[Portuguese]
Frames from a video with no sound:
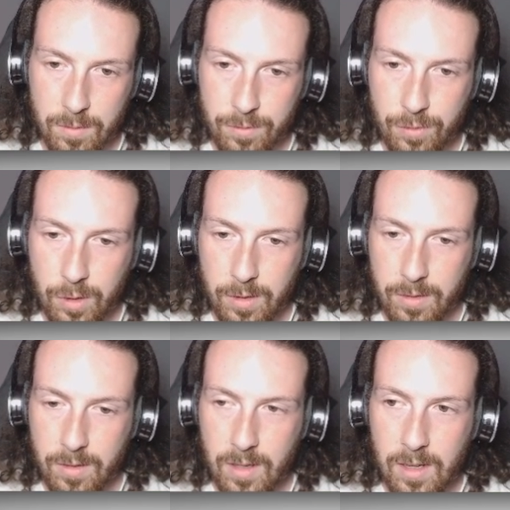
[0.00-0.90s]
Foi.
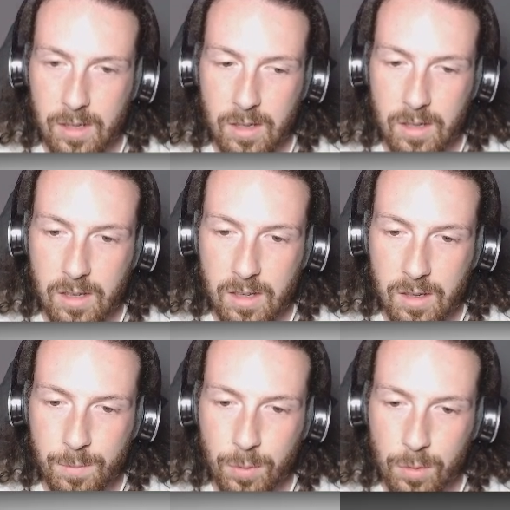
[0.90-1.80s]

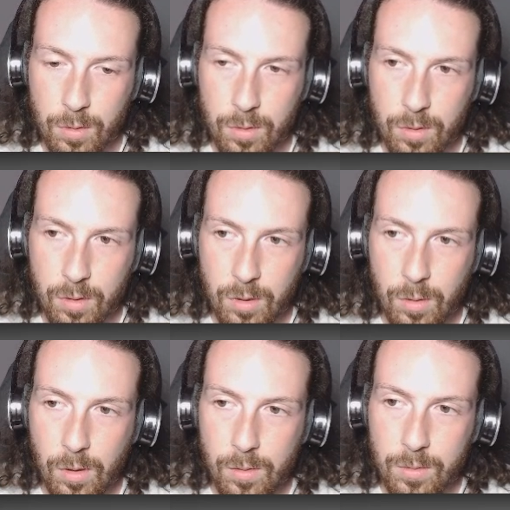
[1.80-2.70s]
Aê,
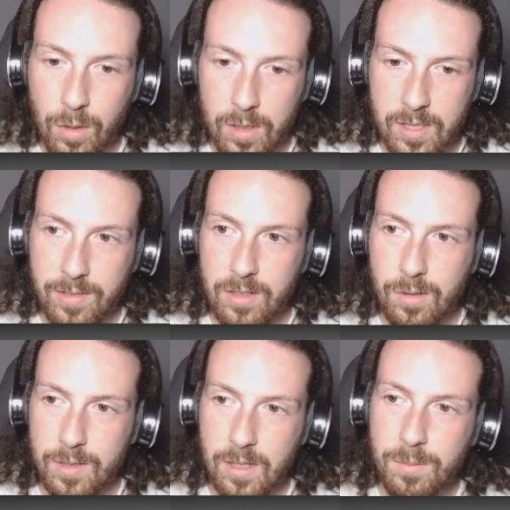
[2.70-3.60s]
pulou. Uh, nossa, velho,
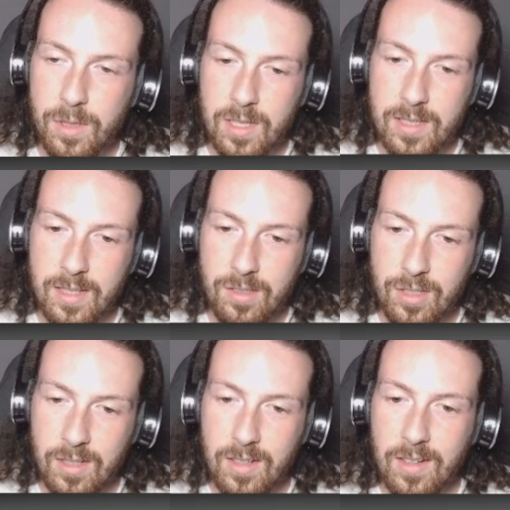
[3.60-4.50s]
comecei com 1.600
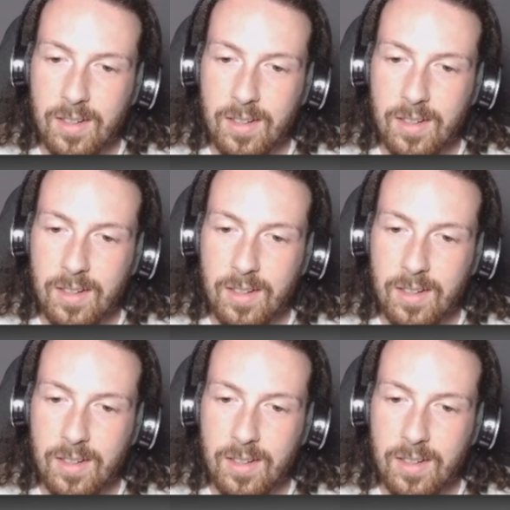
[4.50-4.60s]
já.